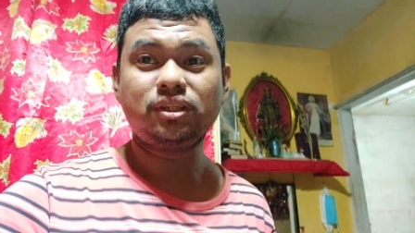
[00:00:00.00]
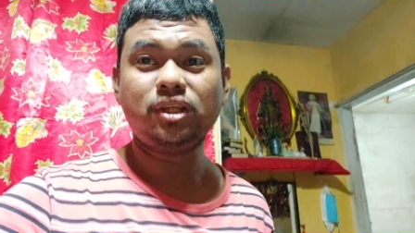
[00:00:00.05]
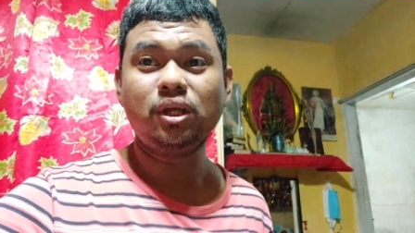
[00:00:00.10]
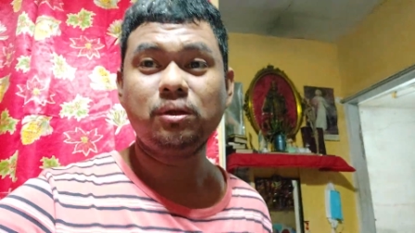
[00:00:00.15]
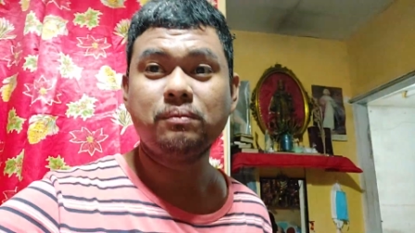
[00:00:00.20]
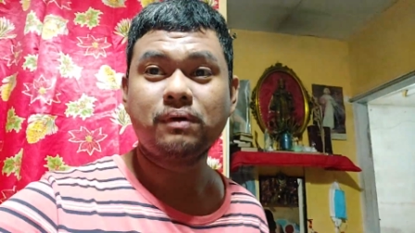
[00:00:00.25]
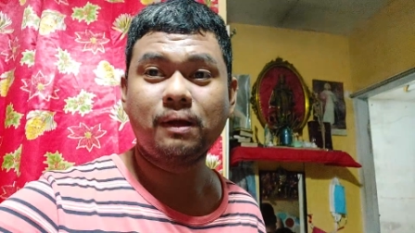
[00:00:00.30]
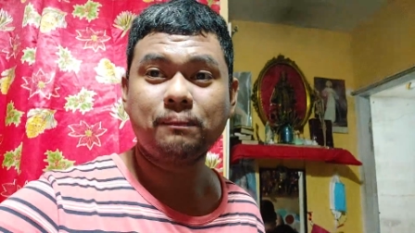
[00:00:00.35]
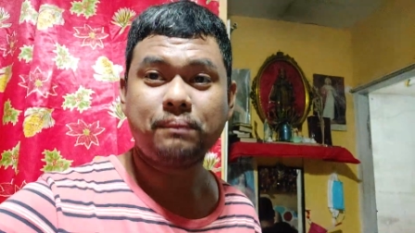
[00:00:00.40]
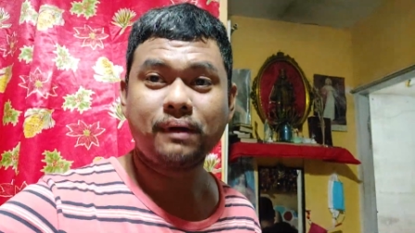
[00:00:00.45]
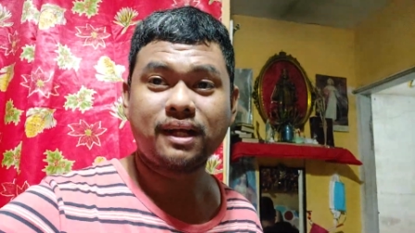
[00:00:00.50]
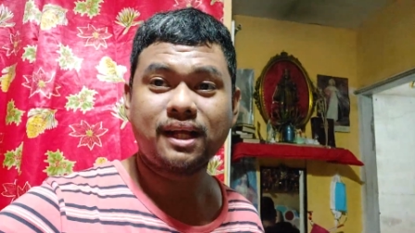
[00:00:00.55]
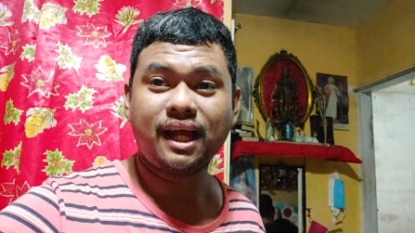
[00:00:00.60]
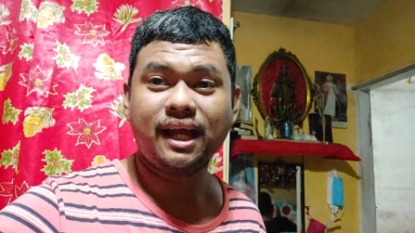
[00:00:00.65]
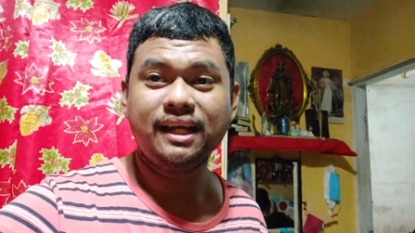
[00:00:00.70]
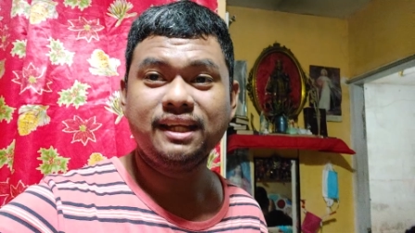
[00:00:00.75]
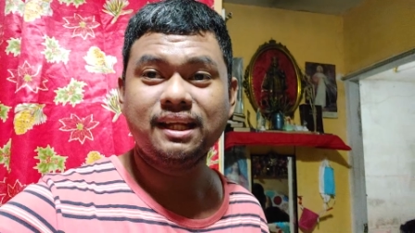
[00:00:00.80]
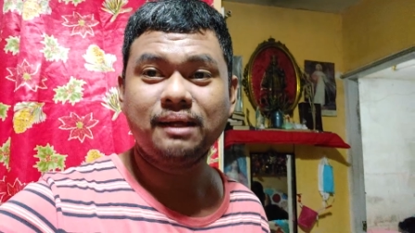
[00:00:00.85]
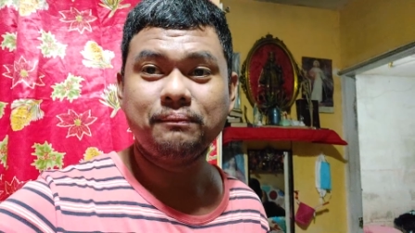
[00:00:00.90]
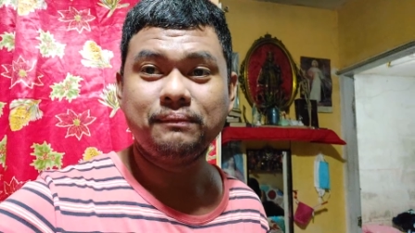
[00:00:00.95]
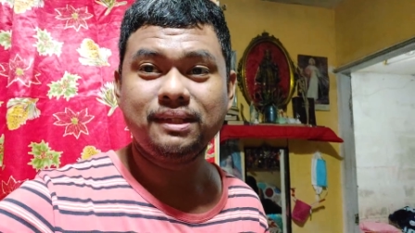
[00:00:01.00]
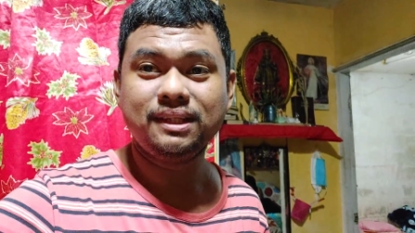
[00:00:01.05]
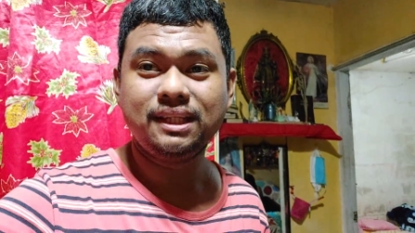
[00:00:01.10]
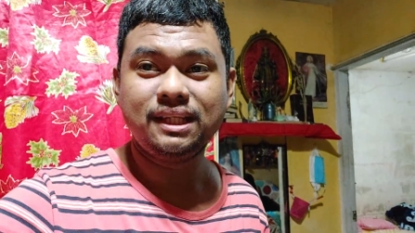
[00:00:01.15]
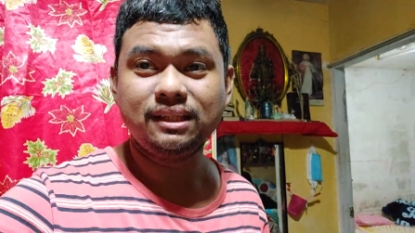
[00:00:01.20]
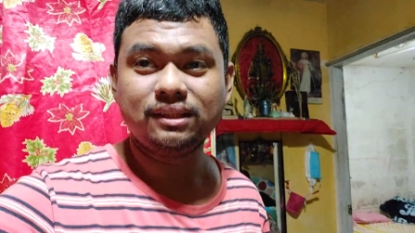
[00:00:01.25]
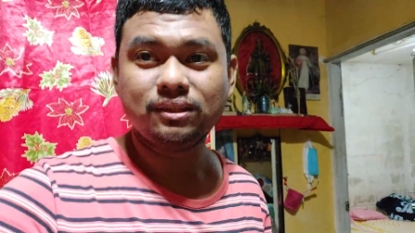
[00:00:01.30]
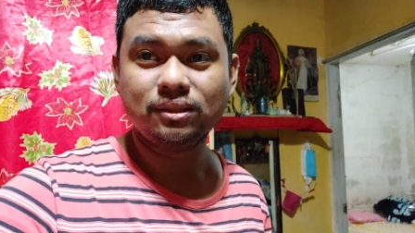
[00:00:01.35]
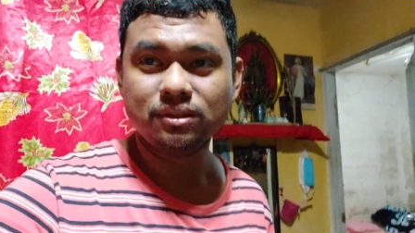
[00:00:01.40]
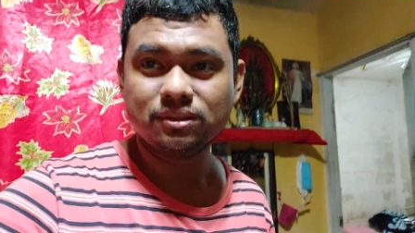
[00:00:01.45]
ito yung mga pagkain namin
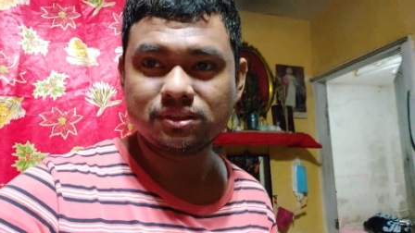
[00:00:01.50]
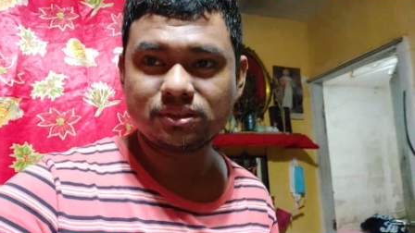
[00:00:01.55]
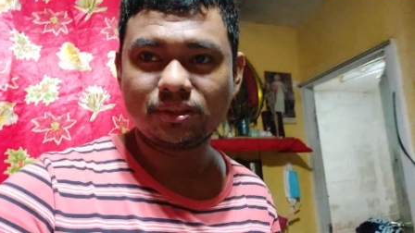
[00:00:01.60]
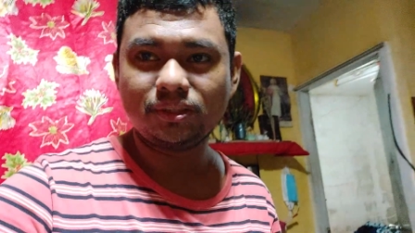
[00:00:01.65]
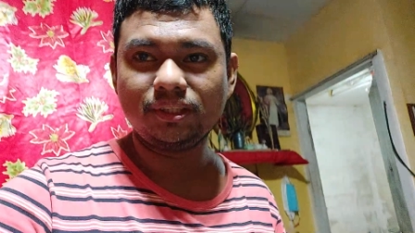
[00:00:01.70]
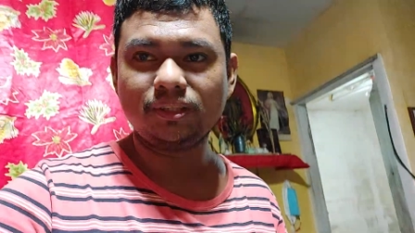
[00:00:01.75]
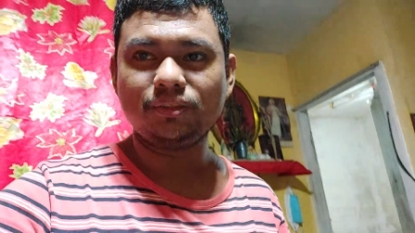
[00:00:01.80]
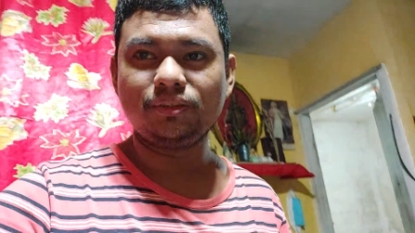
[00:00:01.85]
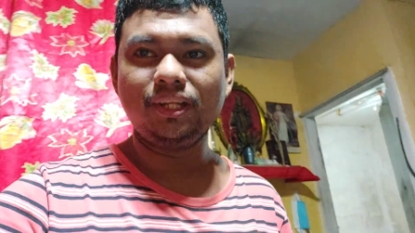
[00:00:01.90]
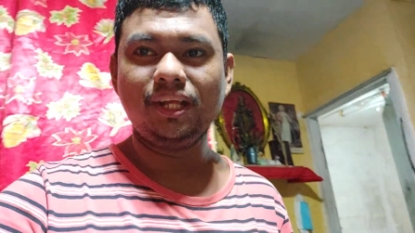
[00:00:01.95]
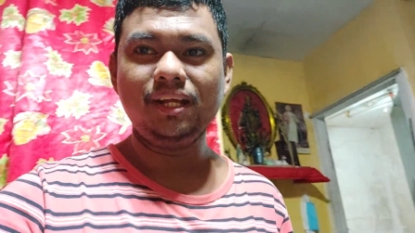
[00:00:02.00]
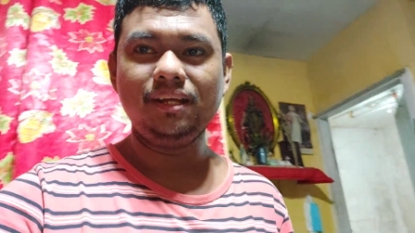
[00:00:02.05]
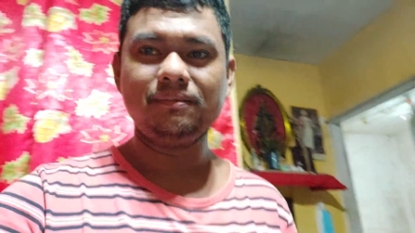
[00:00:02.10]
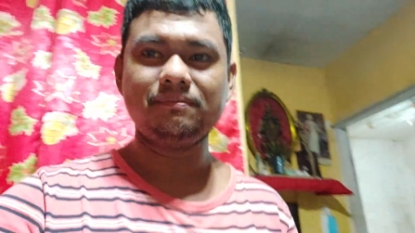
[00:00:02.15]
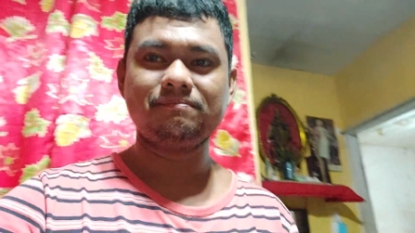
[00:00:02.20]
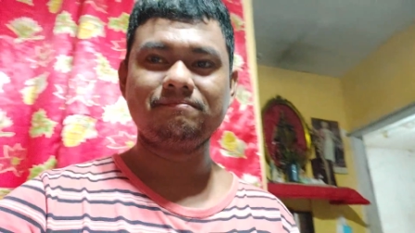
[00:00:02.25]
dito, so ito na.